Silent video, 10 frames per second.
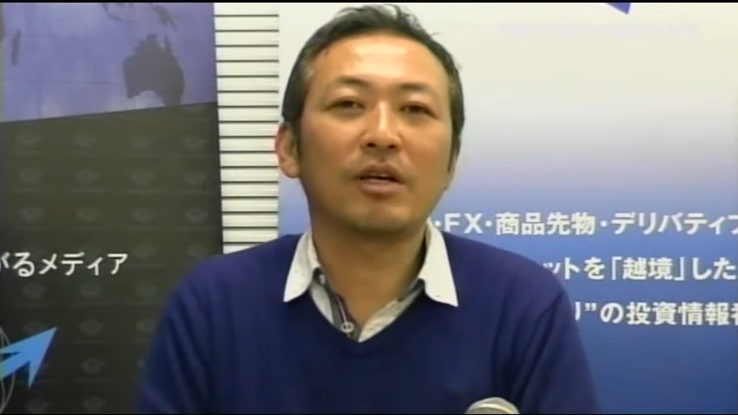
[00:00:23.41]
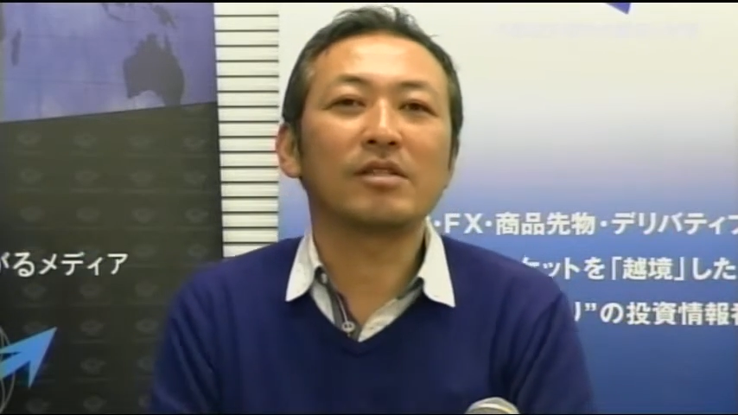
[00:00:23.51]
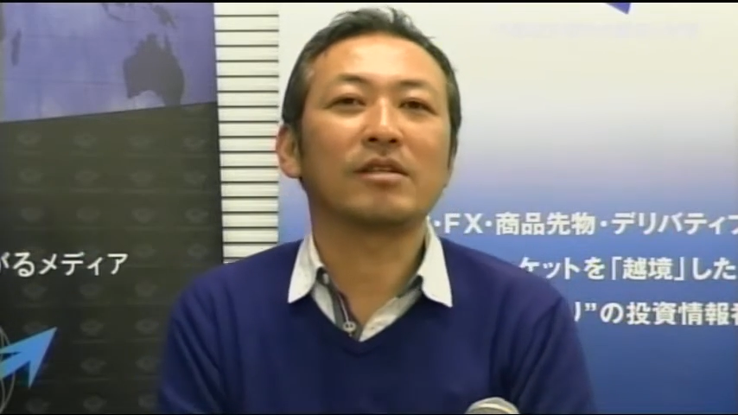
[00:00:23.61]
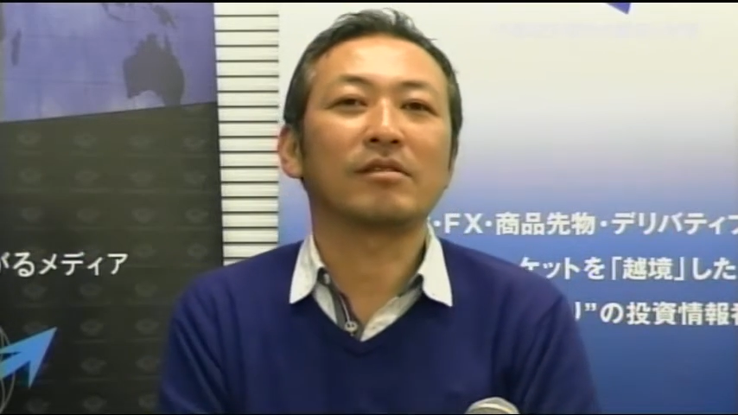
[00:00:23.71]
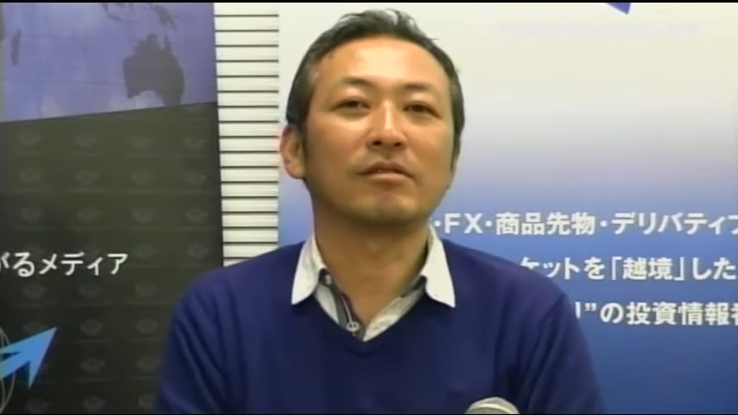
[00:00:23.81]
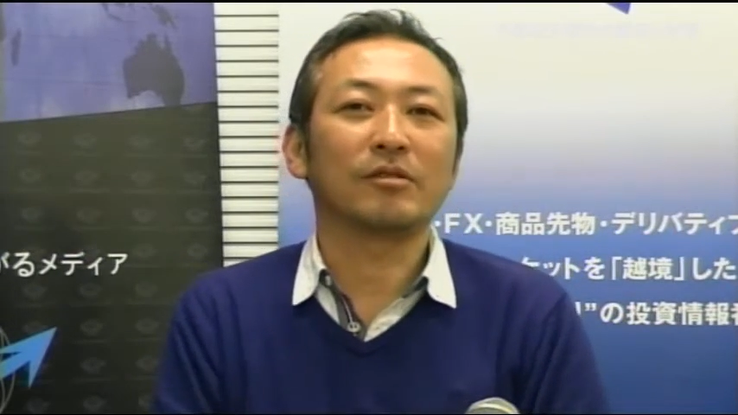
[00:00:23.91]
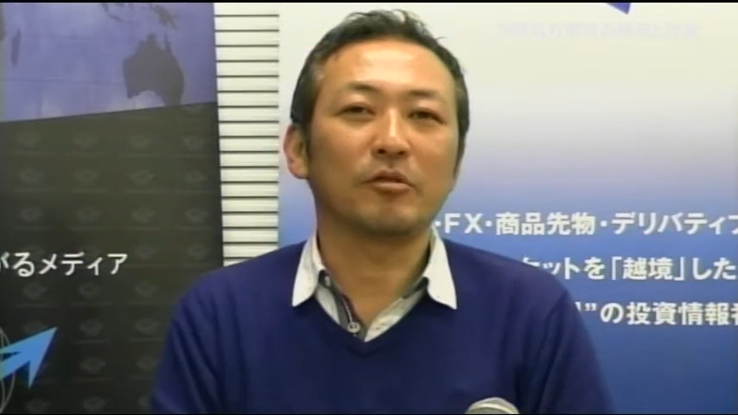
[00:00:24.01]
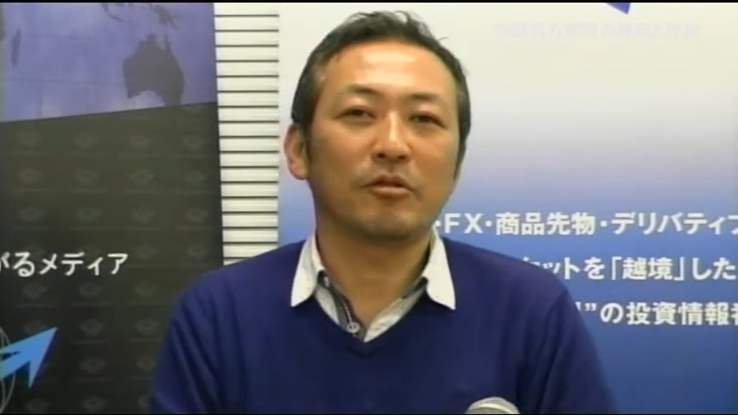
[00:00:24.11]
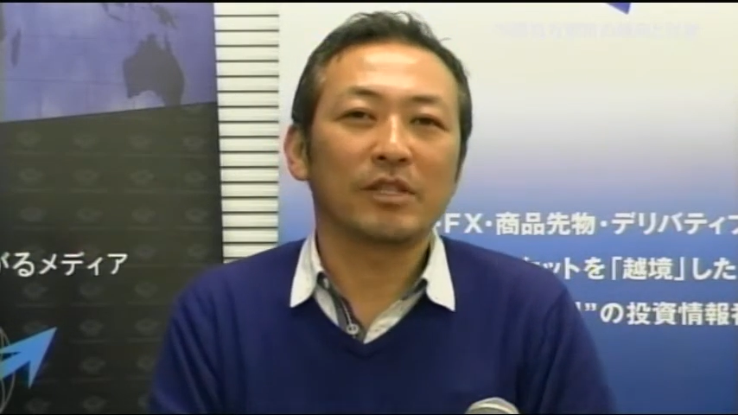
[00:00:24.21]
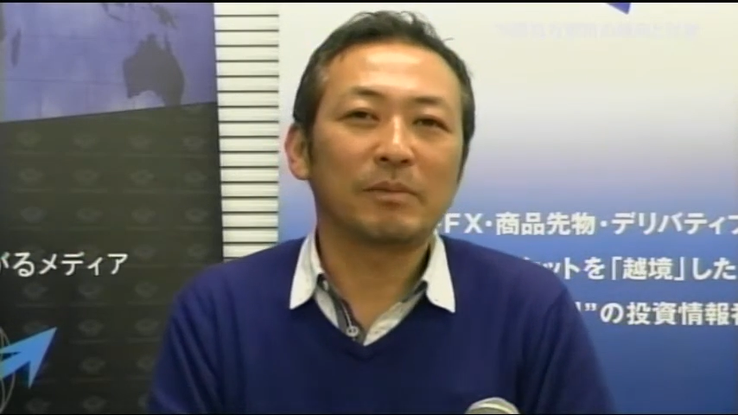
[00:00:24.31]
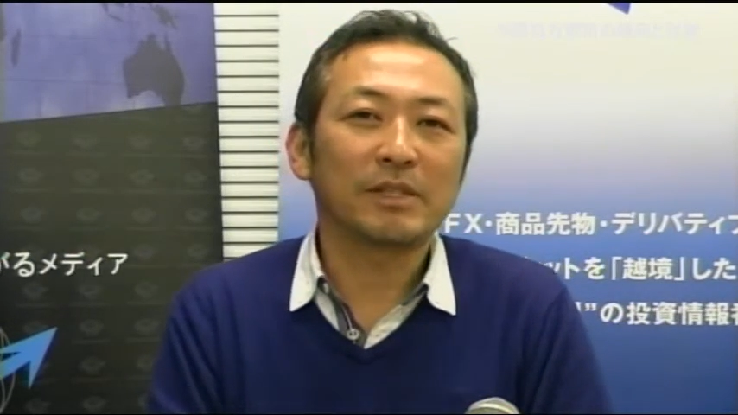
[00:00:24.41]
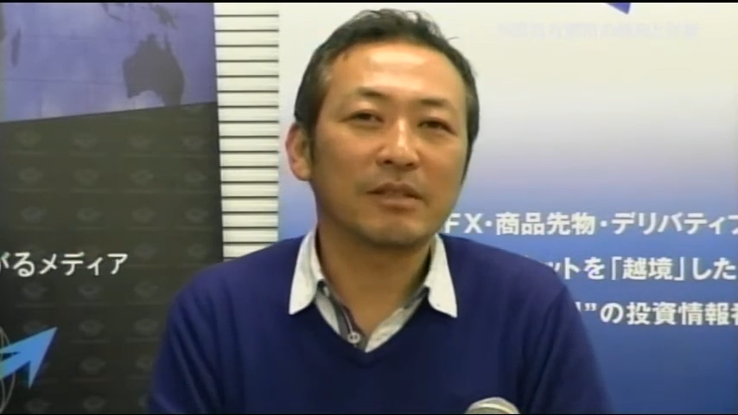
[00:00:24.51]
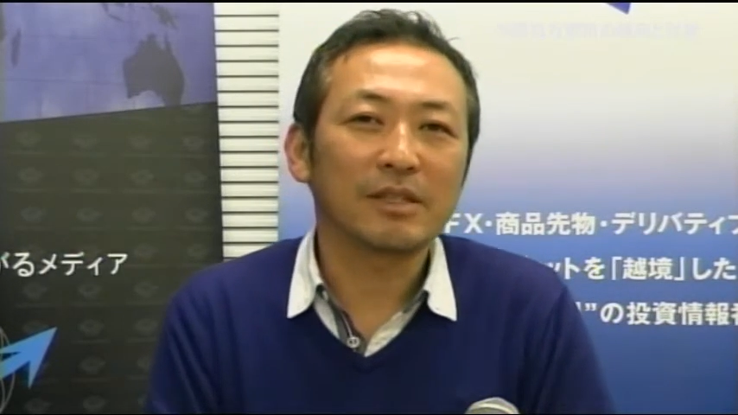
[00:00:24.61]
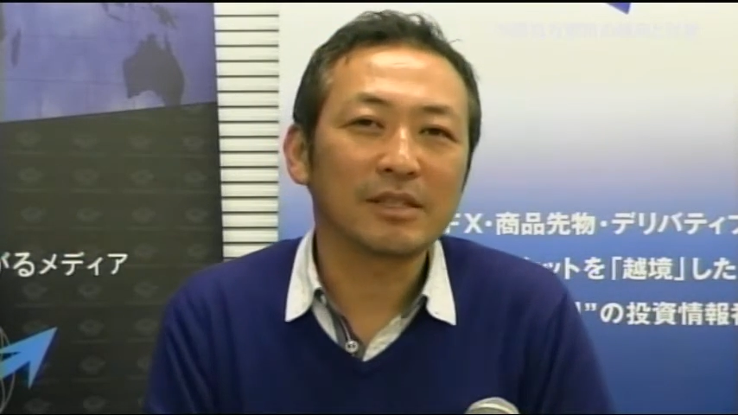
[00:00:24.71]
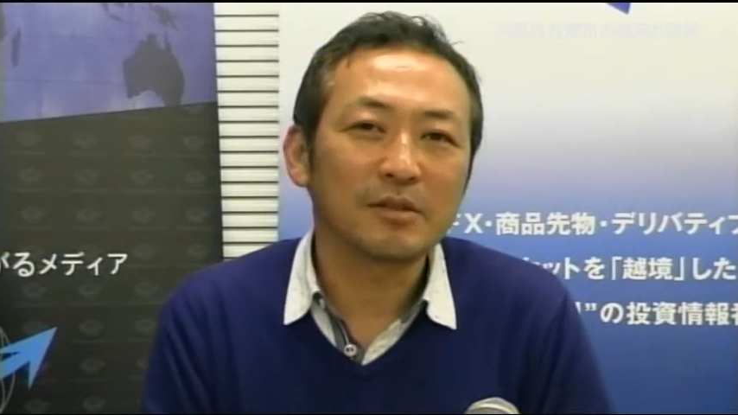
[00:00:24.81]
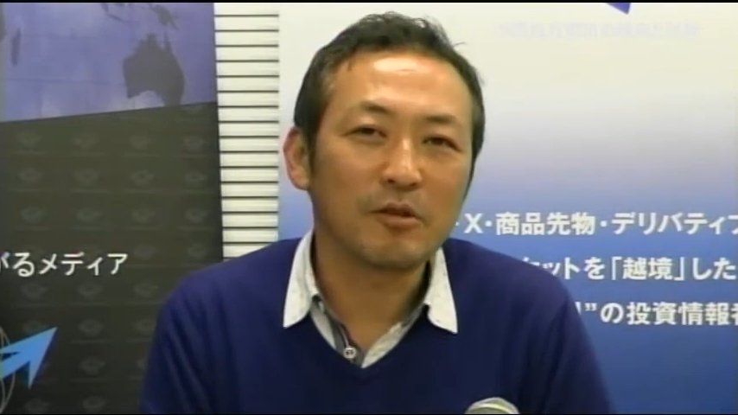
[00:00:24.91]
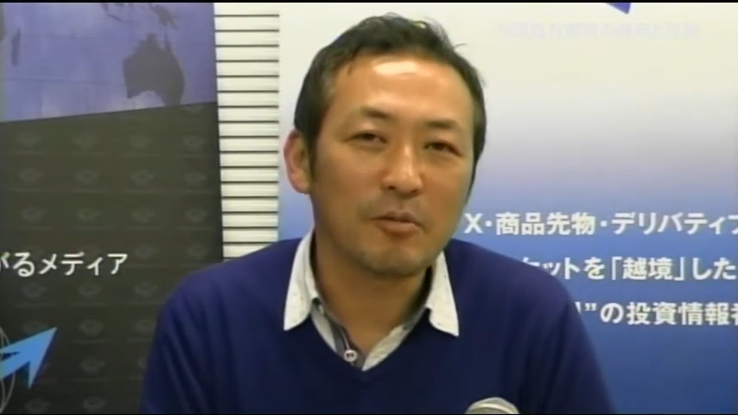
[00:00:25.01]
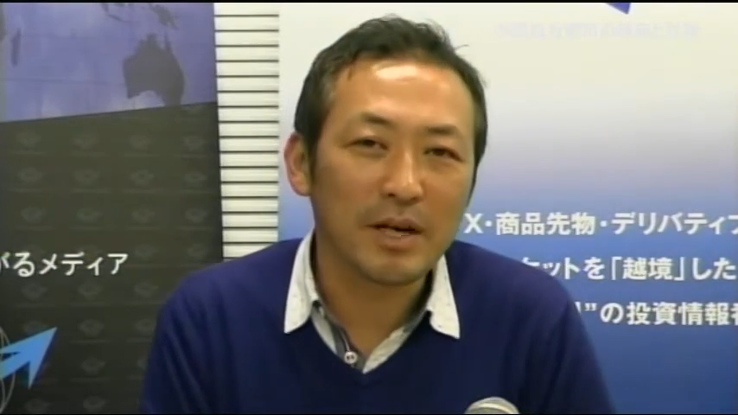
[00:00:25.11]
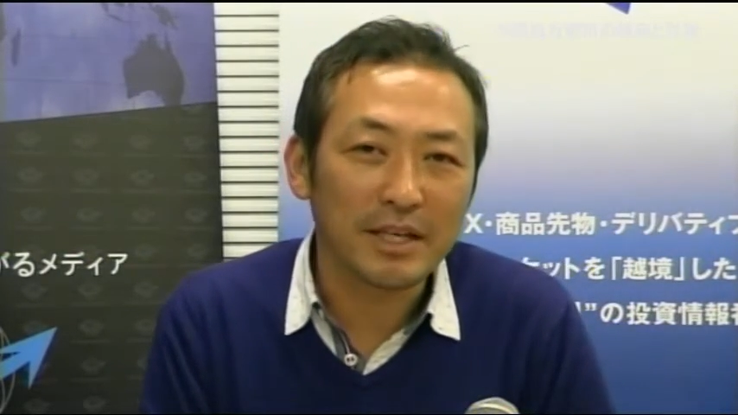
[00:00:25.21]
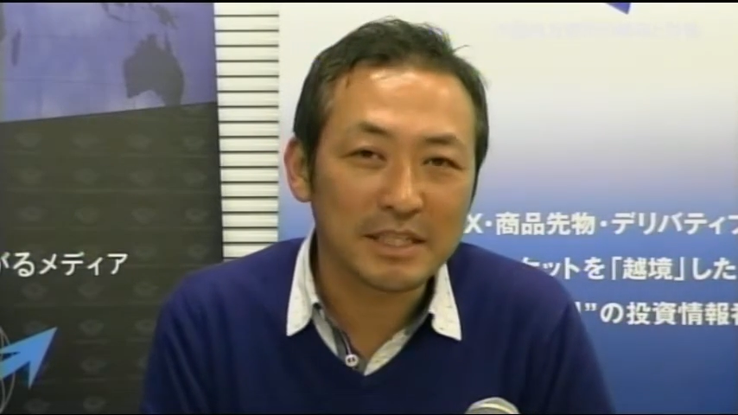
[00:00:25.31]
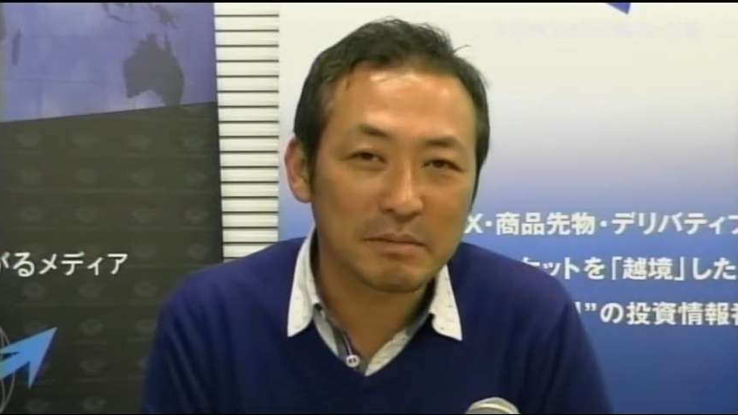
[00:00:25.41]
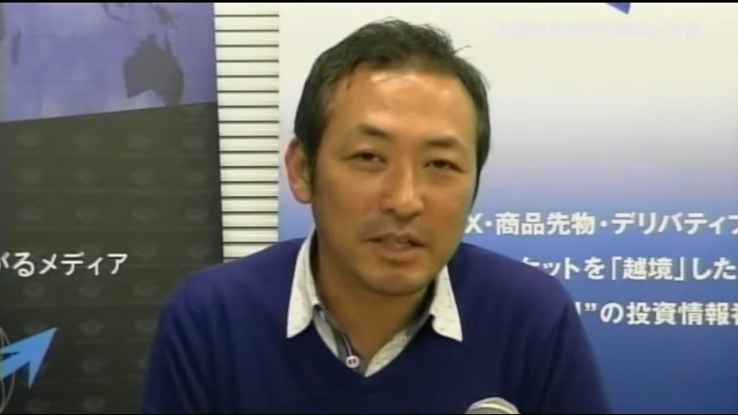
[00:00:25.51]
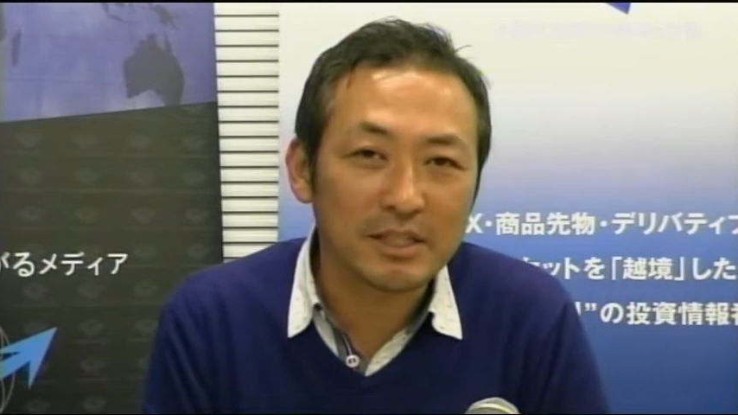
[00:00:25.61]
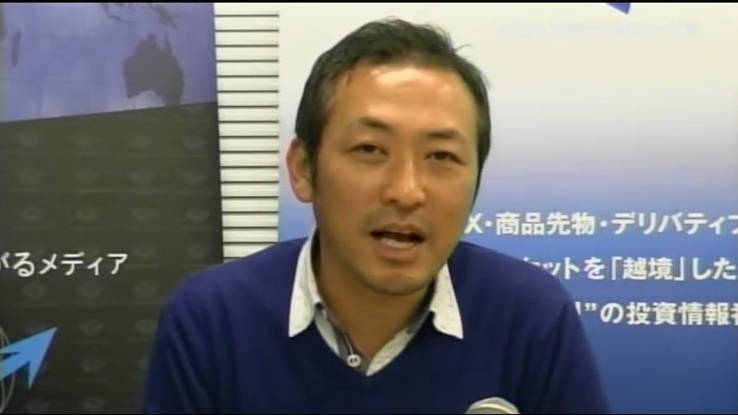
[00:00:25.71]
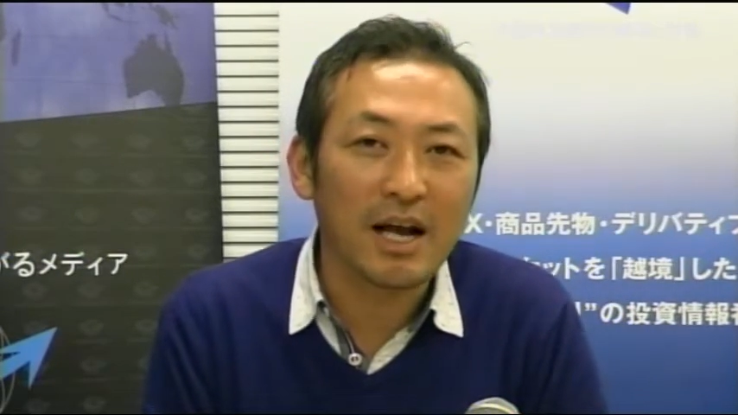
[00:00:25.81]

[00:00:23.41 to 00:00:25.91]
対策ということでスペシャルゲストをお招きしました